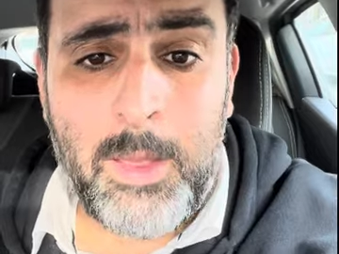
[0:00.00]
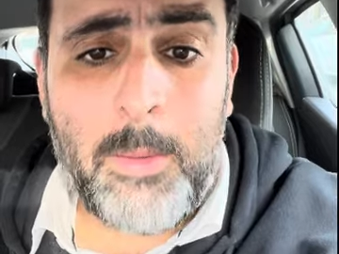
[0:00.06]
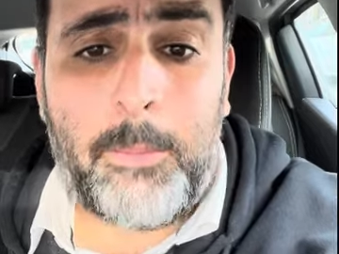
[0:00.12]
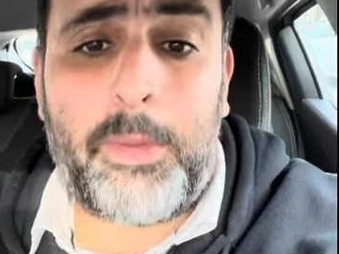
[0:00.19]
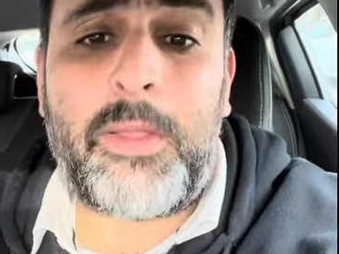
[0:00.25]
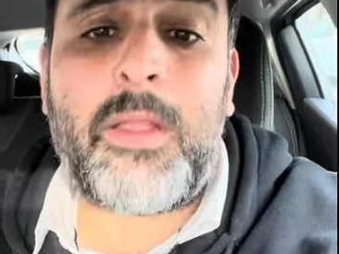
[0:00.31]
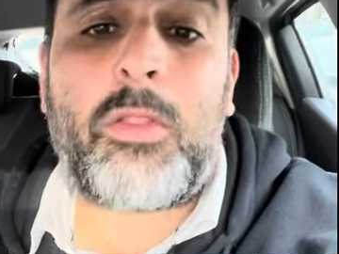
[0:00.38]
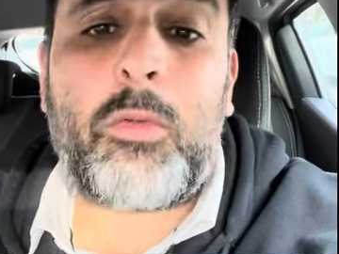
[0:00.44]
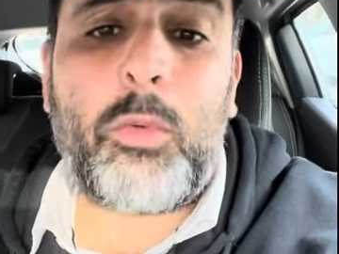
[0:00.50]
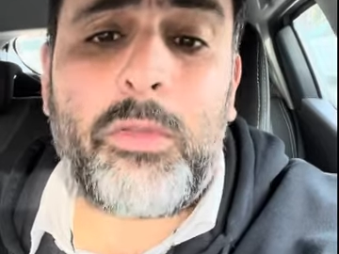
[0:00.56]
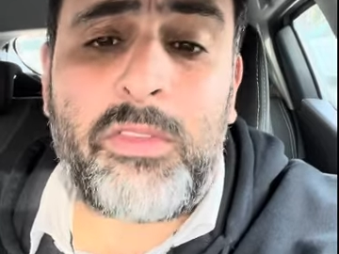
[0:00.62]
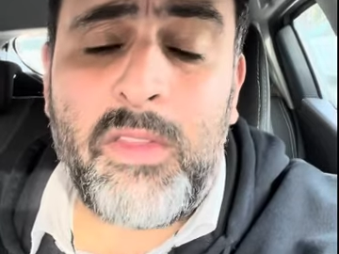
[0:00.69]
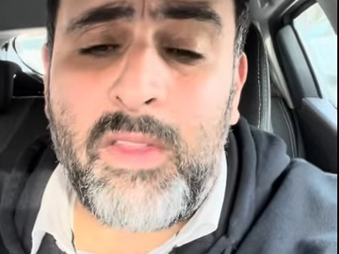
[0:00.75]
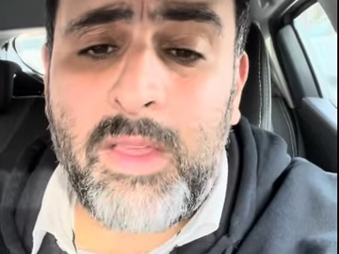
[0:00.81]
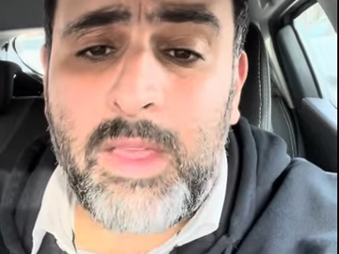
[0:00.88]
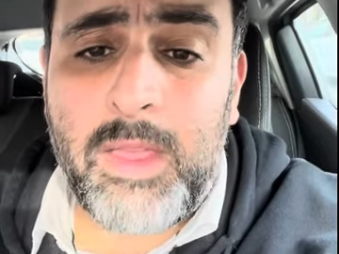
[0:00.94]
Peut-être
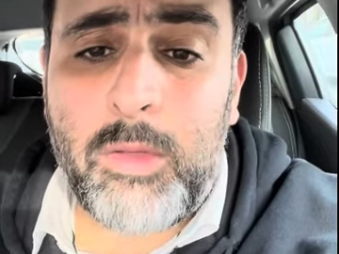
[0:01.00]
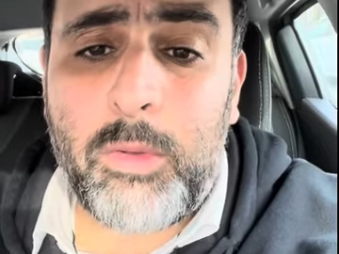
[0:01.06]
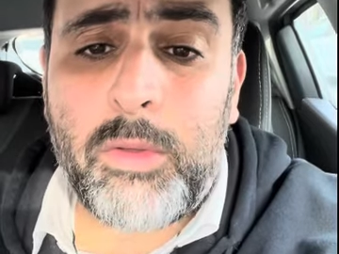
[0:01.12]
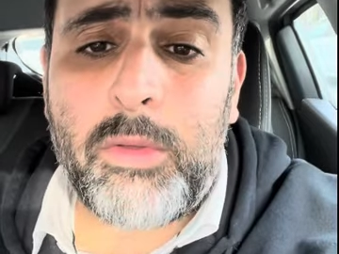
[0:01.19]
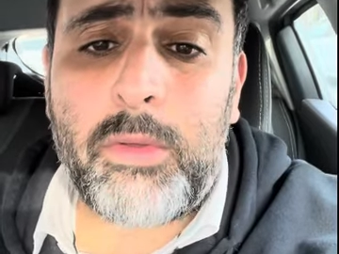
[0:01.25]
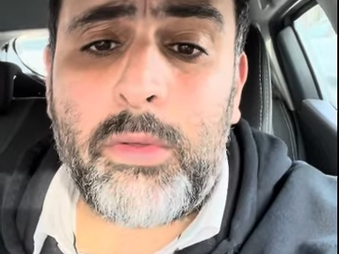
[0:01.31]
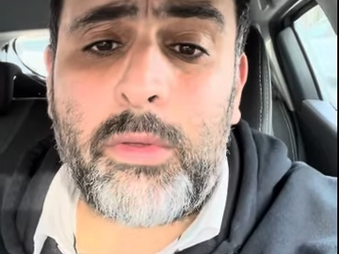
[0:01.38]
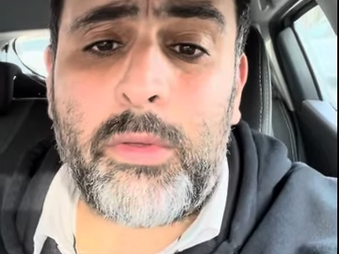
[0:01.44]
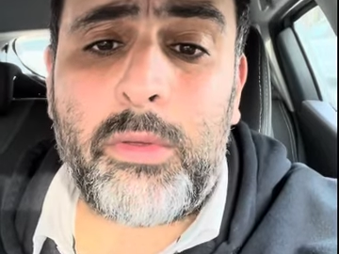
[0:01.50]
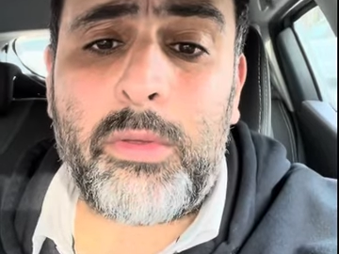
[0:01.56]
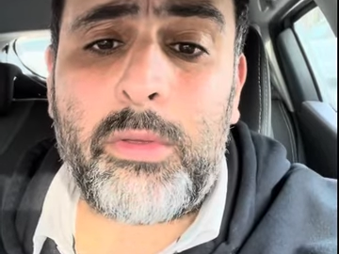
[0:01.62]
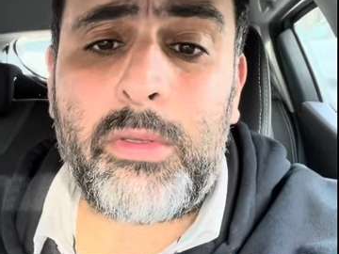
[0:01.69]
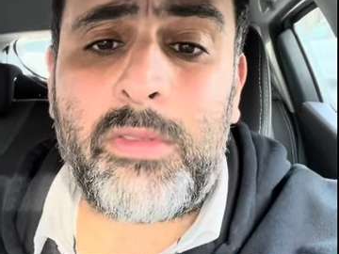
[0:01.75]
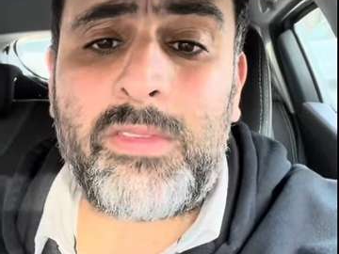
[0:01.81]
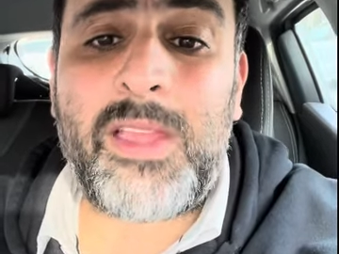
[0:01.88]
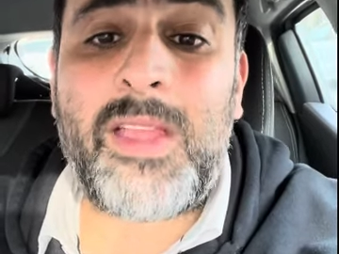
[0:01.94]
considérer que
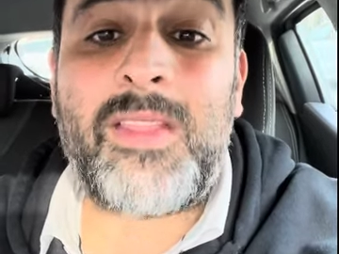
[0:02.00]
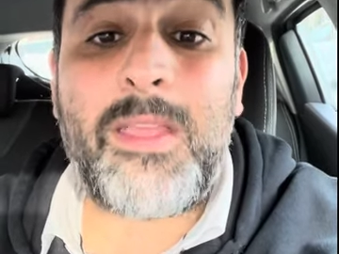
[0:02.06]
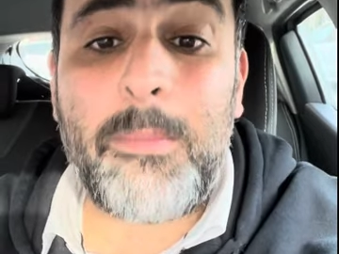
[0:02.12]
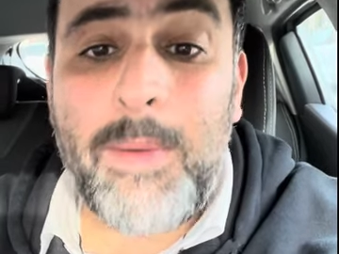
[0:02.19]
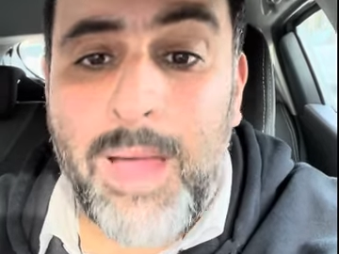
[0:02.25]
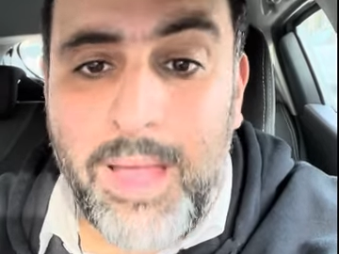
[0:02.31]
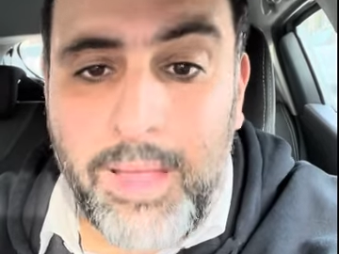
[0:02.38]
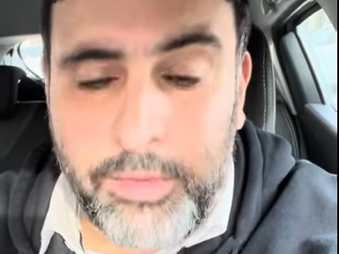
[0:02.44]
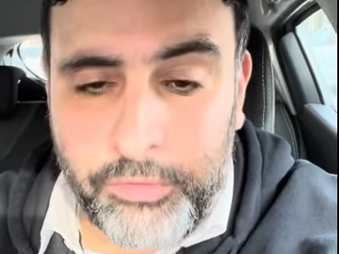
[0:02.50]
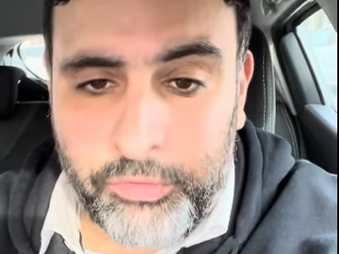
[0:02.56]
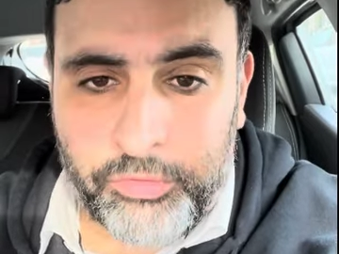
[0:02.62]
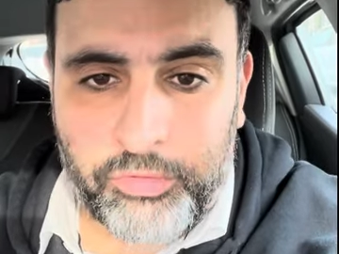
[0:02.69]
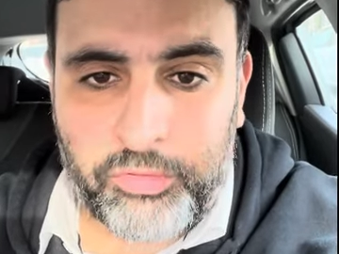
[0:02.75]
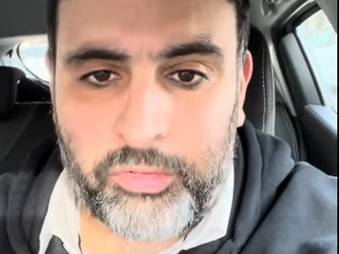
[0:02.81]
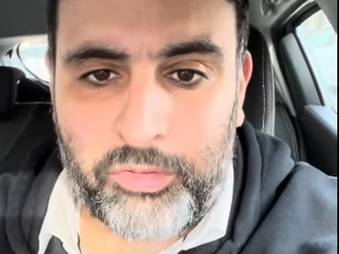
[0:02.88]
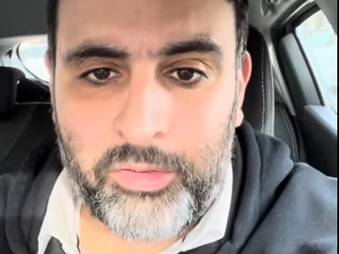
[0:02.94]
sa
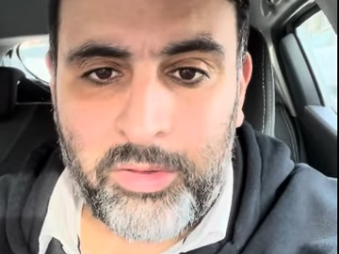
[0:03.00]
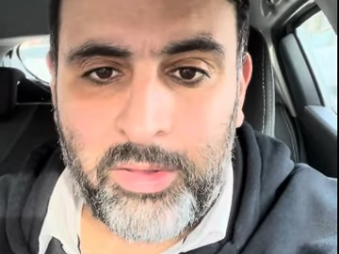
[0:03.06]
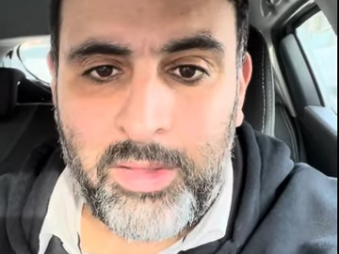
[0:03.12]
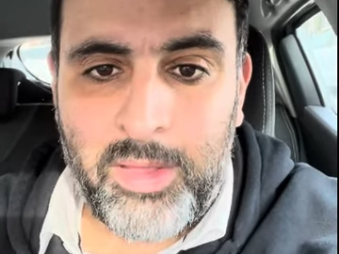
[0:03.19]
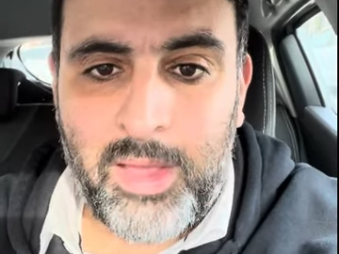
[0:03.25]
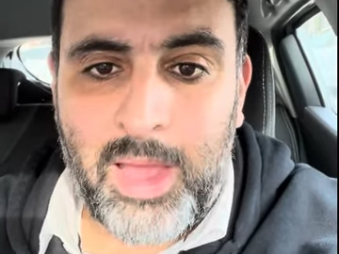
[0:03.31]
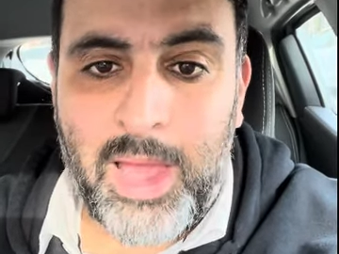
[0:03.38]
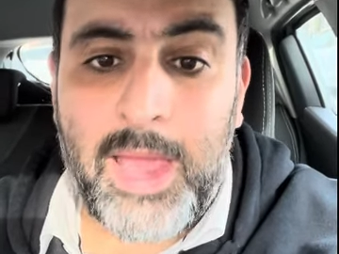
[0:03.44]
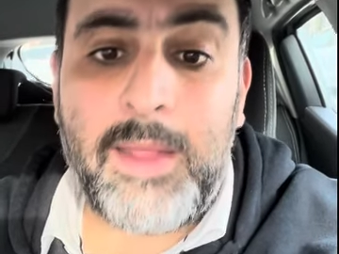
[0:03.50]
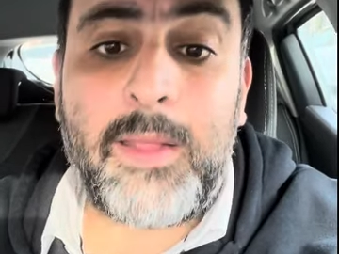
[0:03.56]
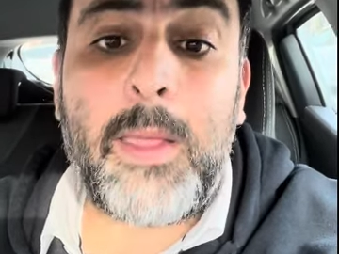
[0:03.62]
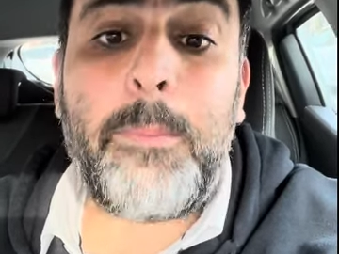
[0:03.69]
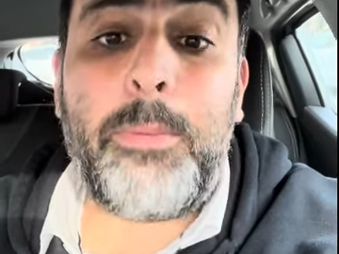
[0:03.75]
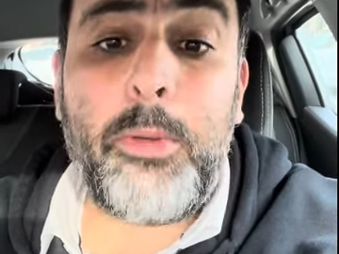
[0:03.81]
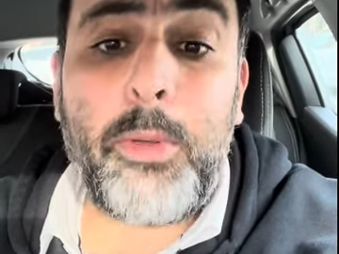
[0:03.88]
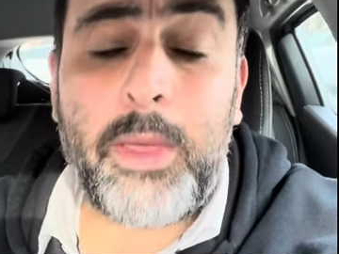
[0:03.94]
démarche a
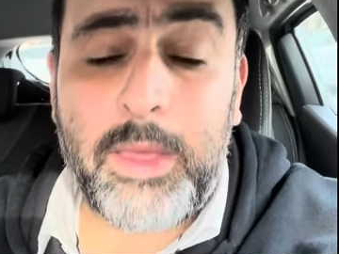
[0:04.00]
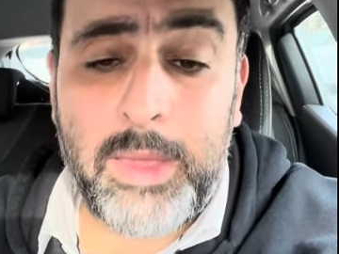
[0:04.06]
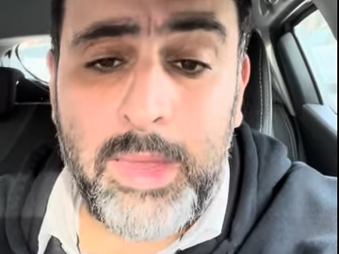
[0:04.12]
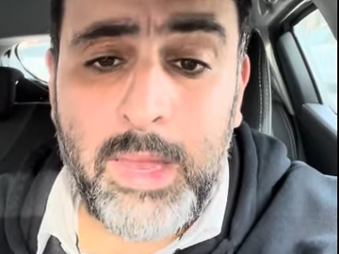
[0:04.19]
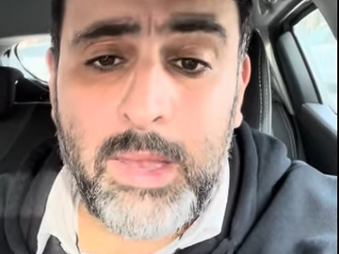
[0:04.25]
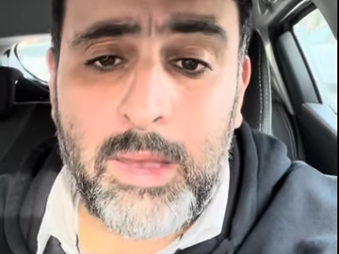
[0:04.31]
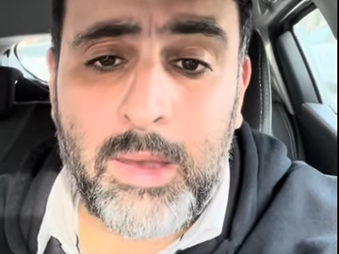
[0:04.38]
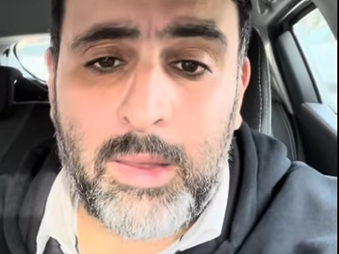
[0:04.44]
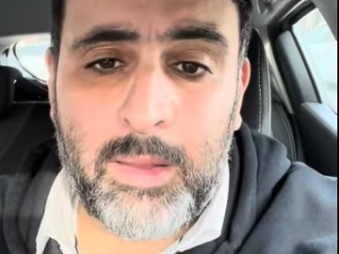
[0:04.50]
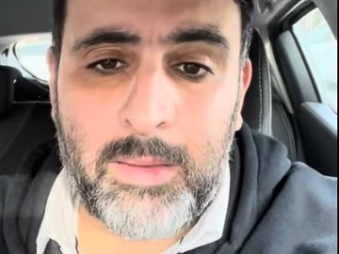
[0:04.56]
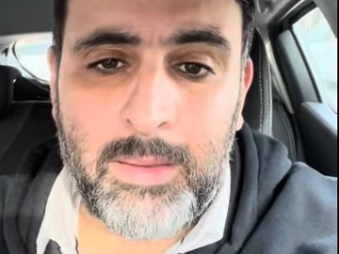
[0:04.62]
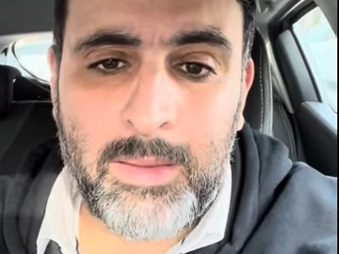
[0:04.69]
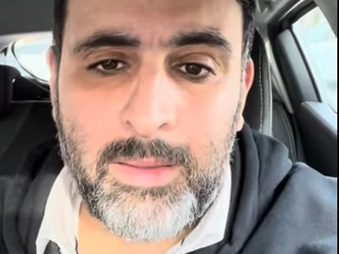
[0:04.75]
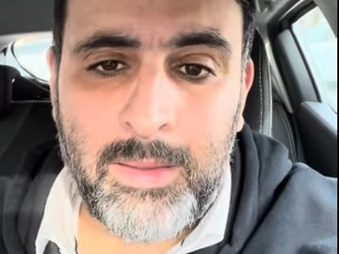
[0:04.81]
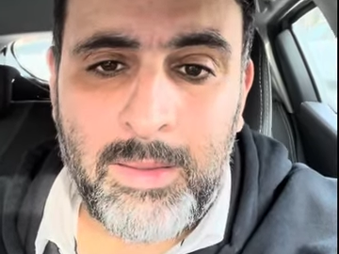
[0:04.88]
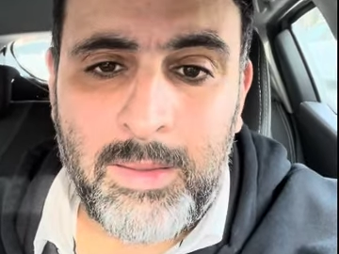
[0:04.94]
été puérile
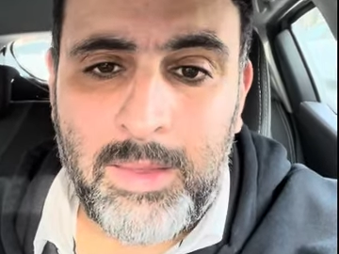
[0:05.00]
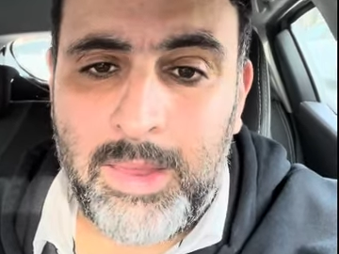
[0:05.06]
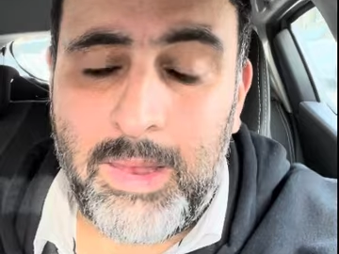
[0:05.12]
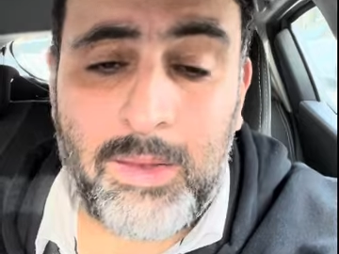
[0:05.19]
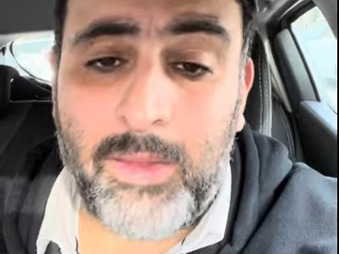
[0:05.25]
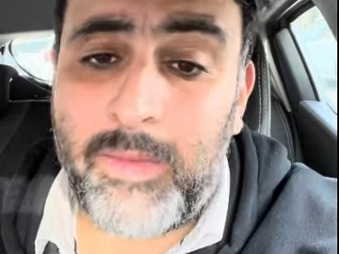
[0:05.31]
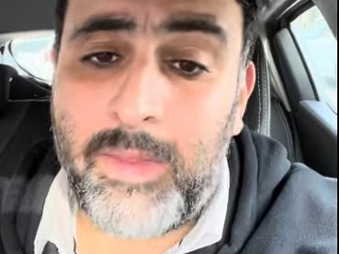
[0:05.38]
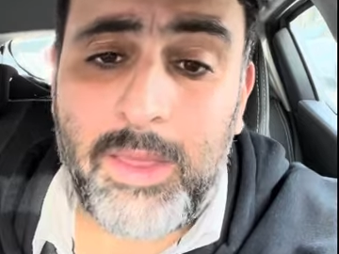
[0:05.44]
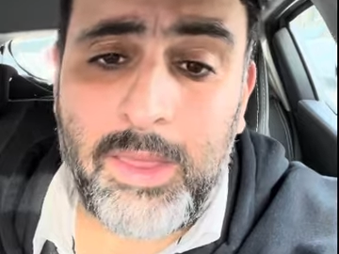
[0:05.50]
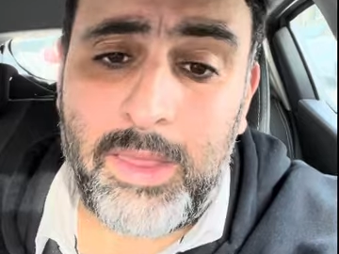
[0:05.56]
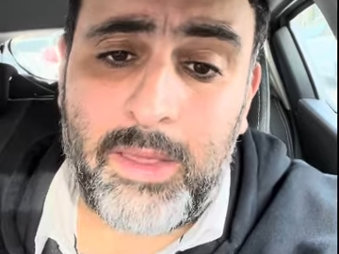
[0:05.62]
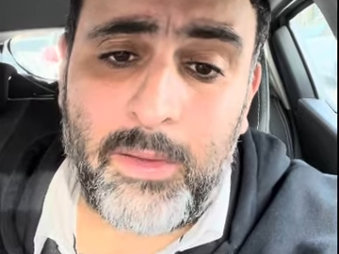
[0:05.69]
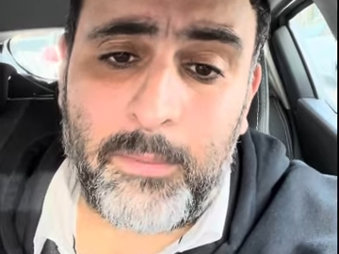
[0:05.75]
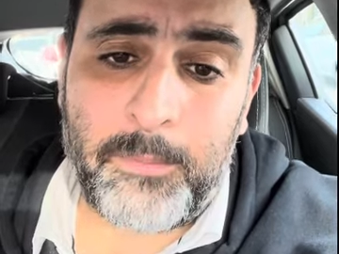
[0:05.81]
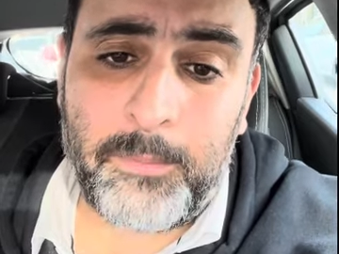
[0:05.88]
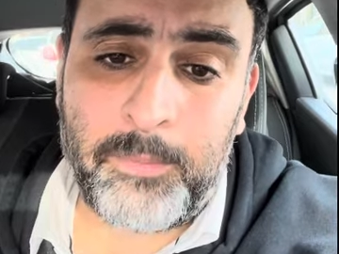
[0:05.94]
Il n'en est rien.